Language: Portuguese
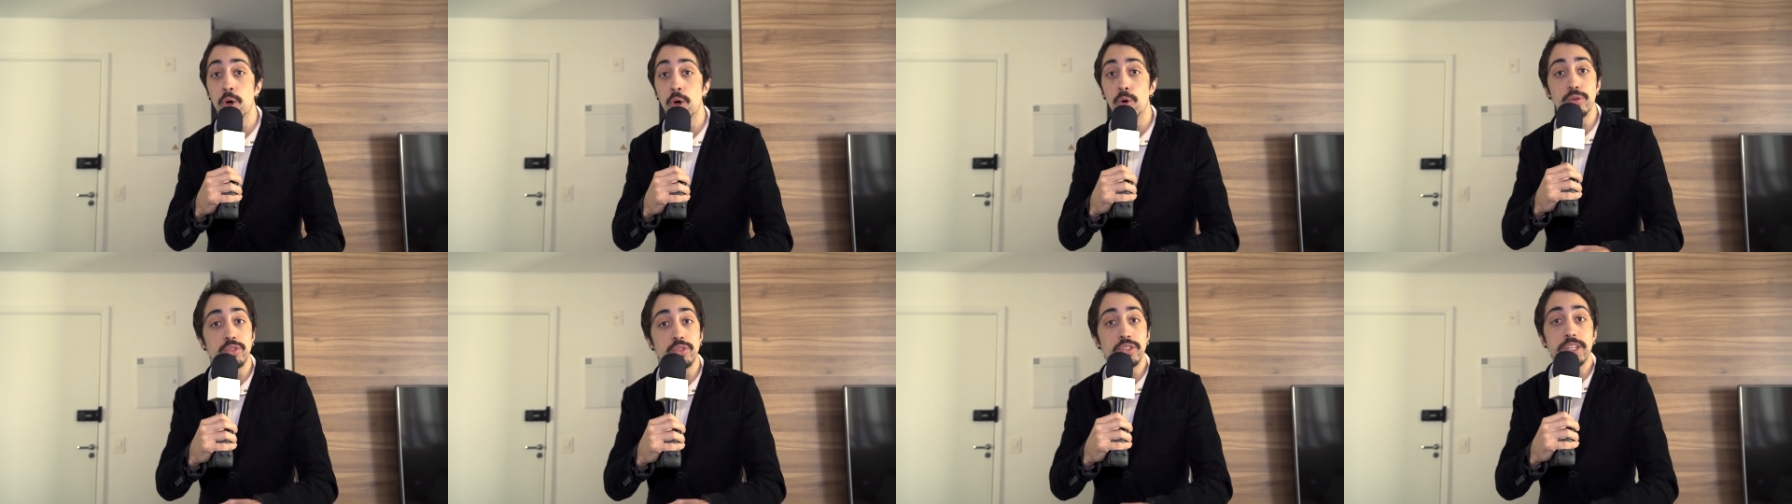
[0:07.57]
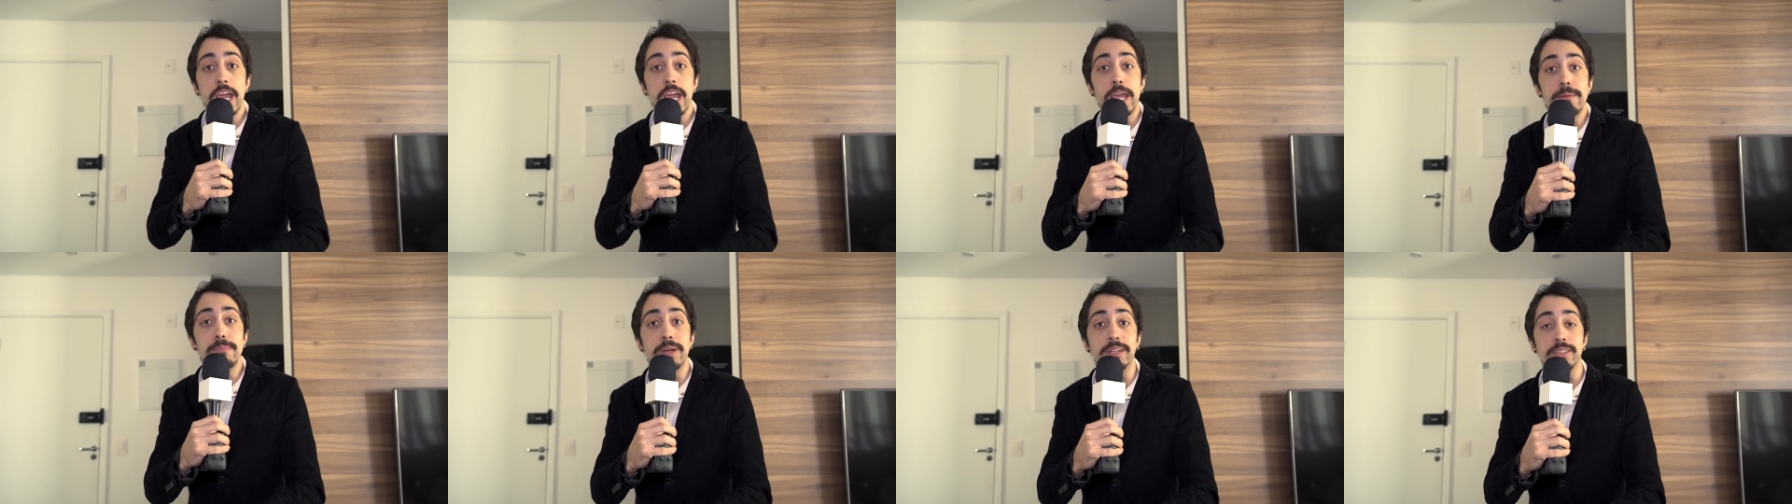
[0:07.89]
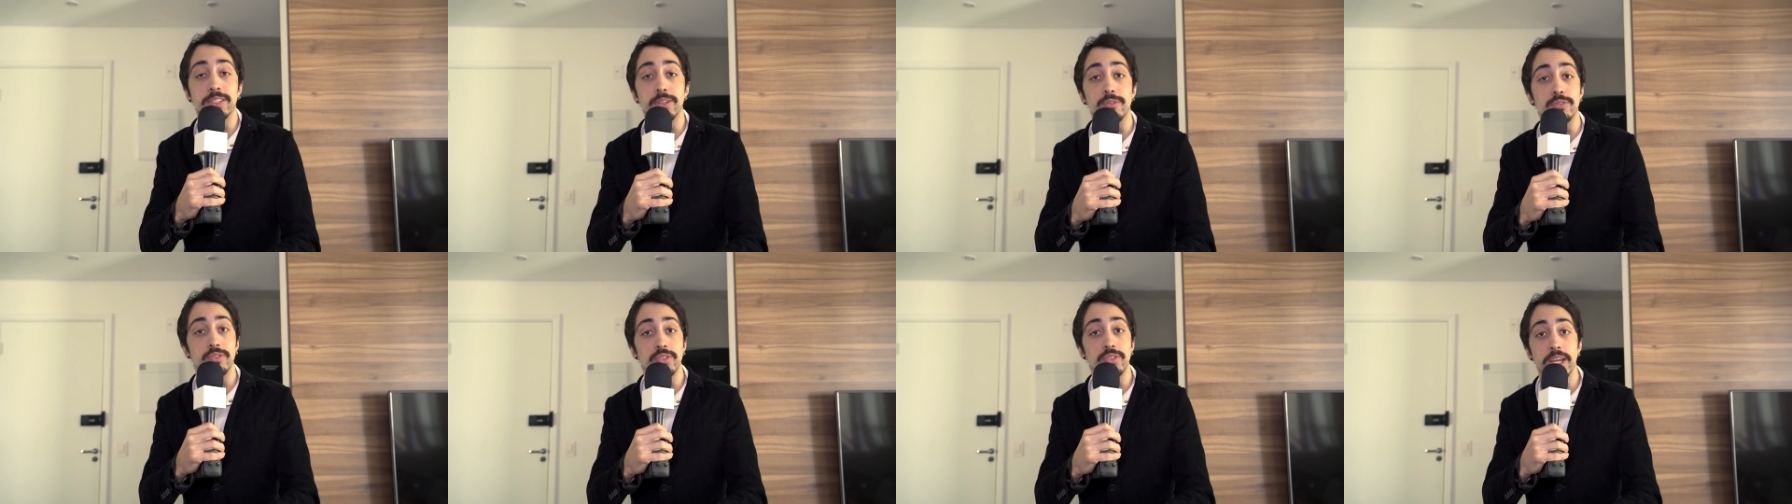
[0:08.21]
Os
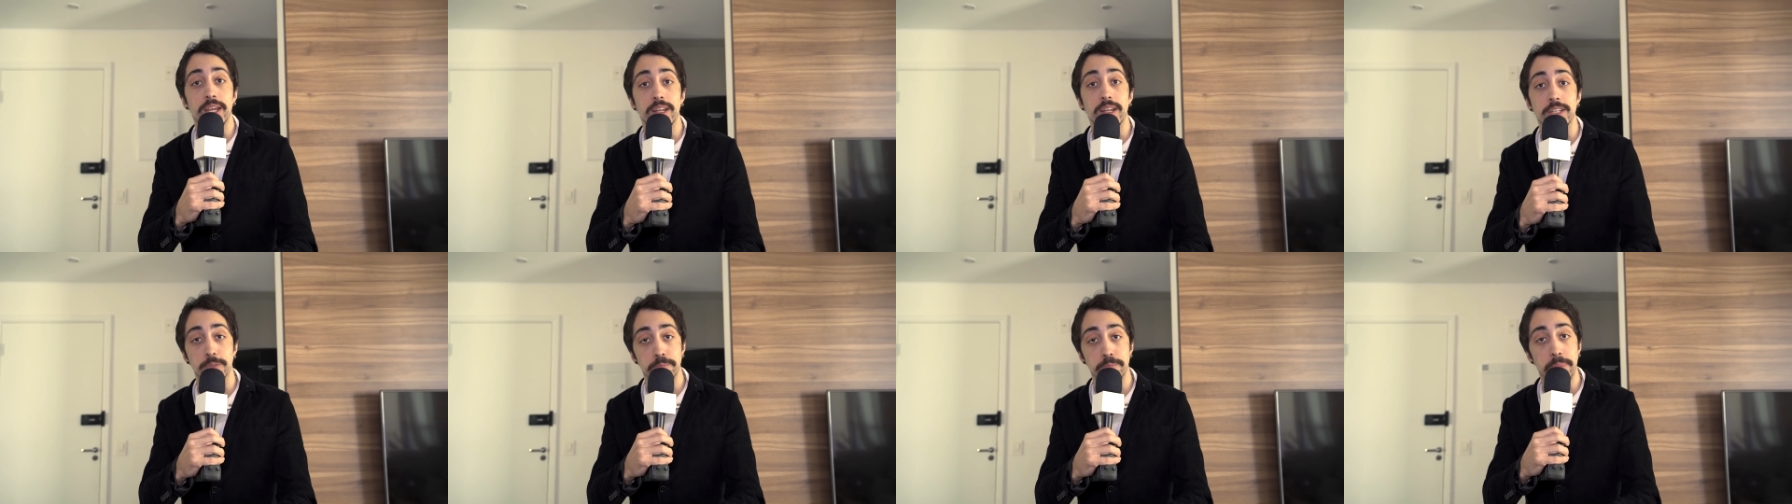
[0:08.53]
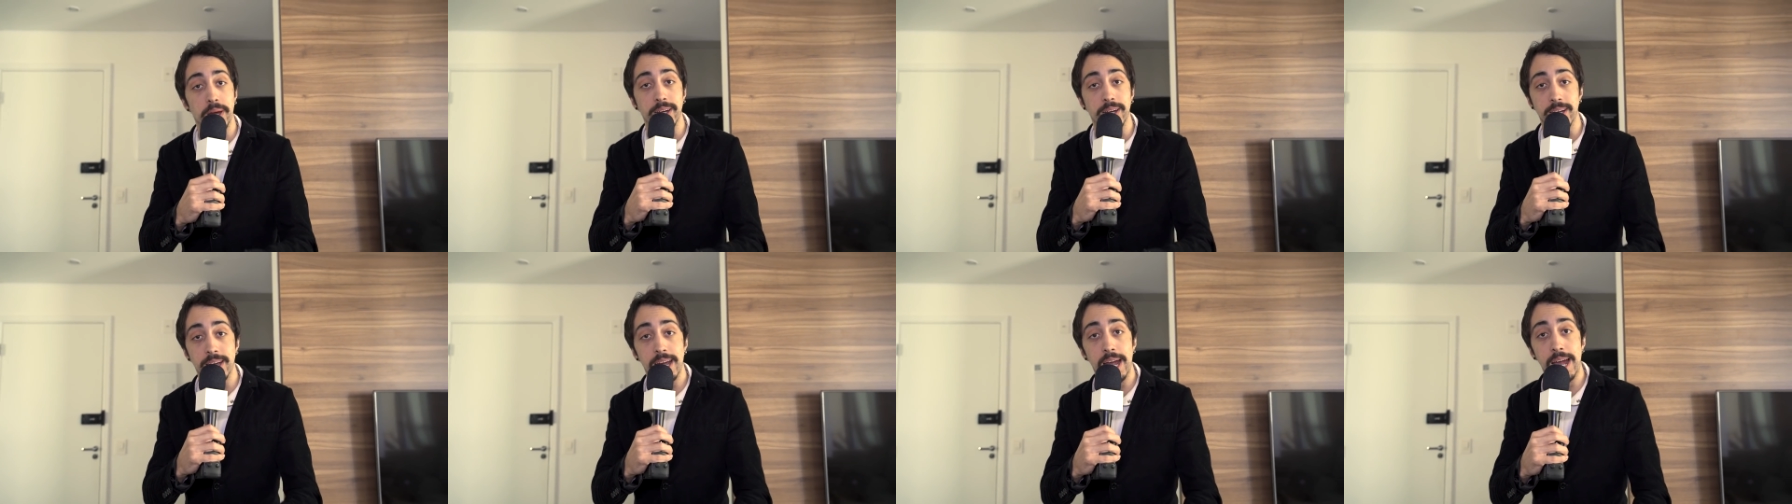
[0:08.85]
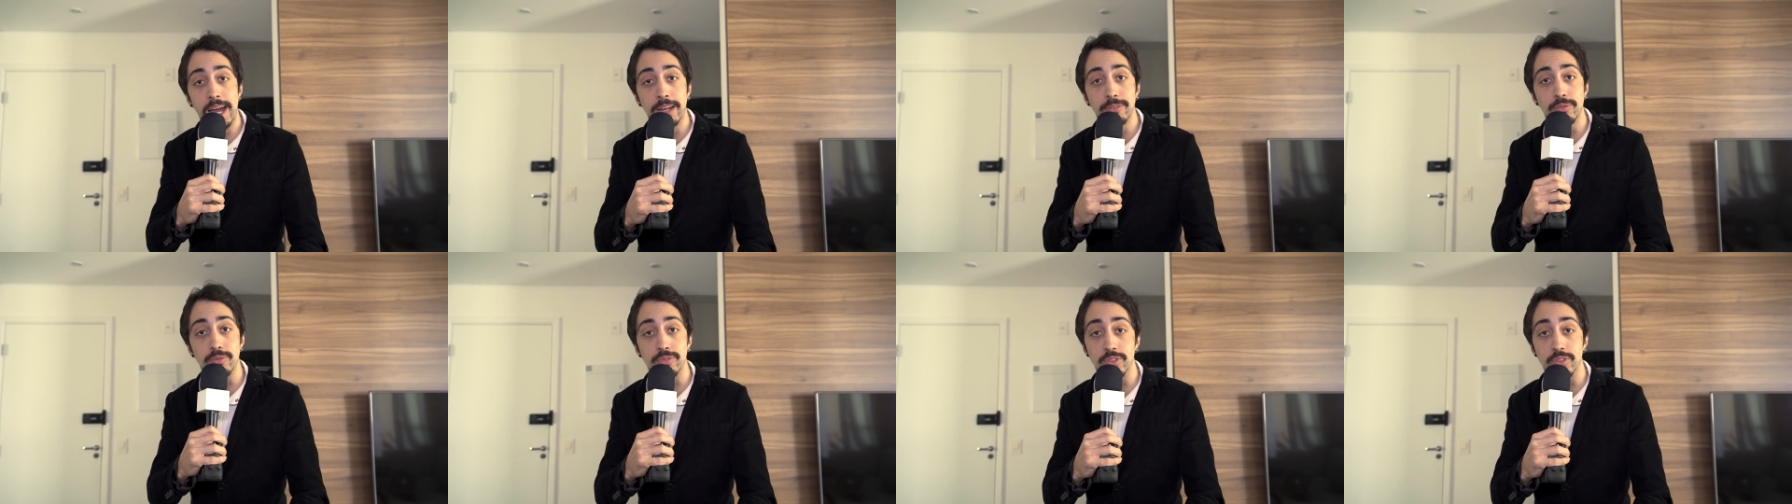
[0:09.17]
gamers são seres
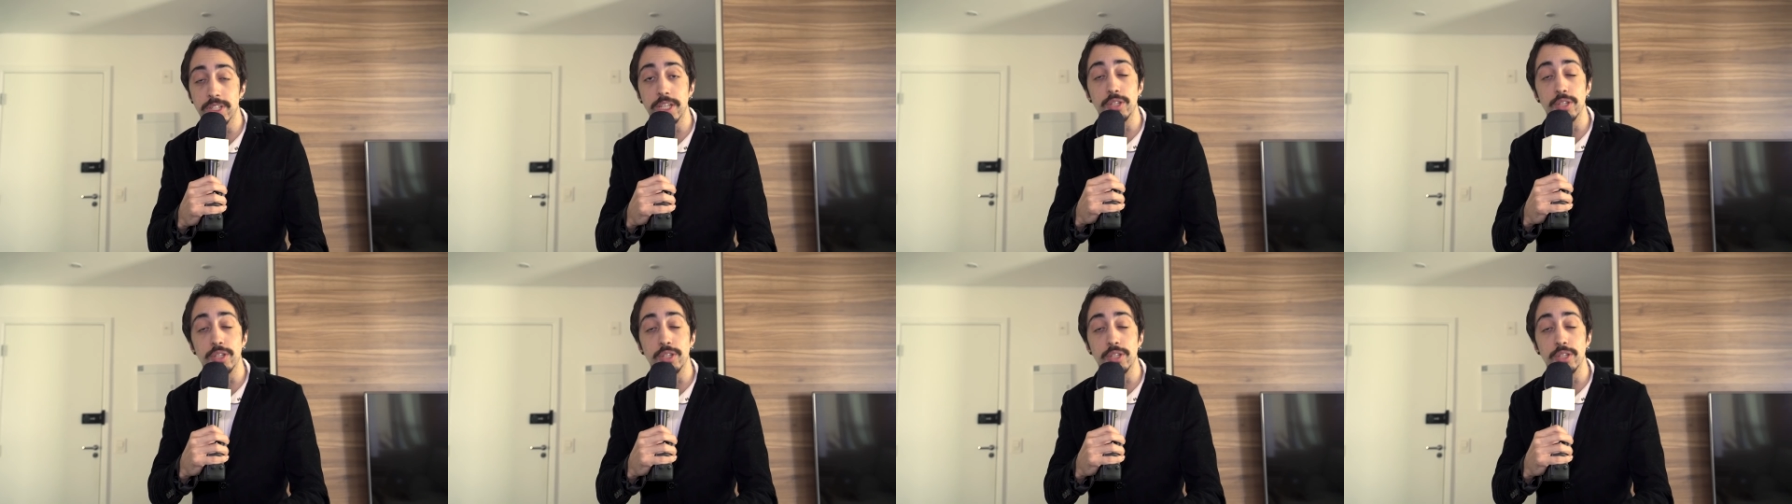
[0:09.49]
pacatos